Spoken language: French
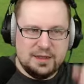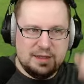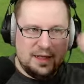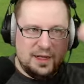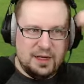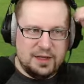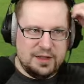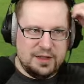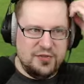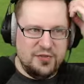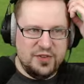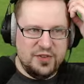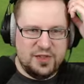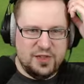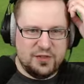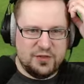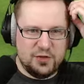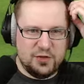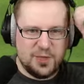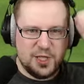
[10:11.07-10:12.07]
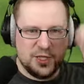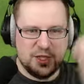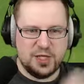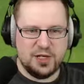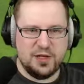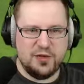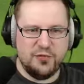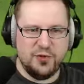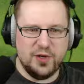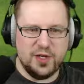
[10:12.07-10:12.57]
Ah, difficile ce match.
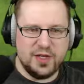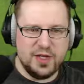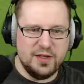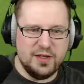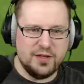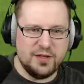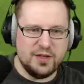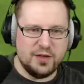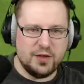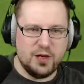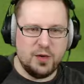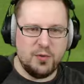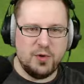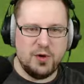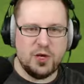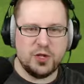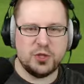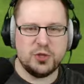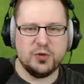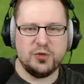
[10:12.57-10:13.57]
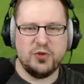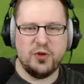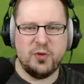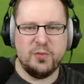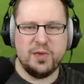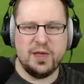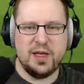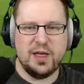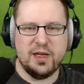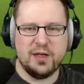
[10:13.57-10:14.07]
Allez, il faut égaliser quand même. Oh,
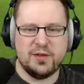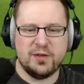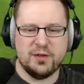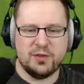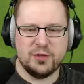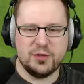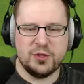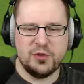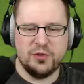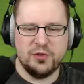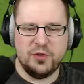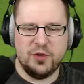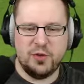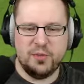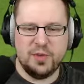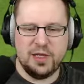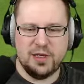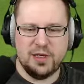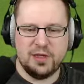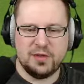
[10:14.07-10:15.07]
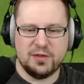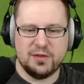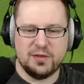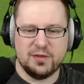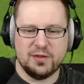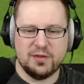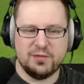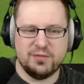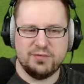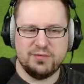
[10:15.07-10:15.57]
Schlotterbeck, euh, Schlotterbeck.
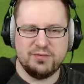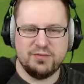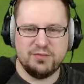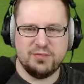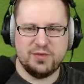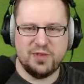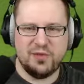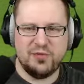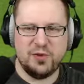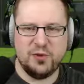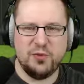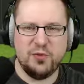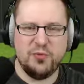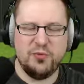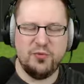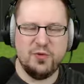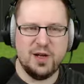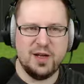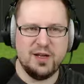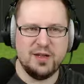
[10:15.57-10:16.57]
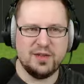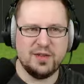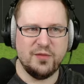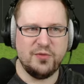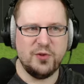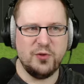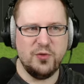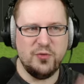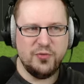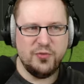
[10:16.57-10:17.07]
Euh, ça fait deux fois, ça
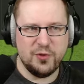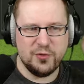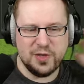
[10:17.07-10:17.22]
fait deux fois.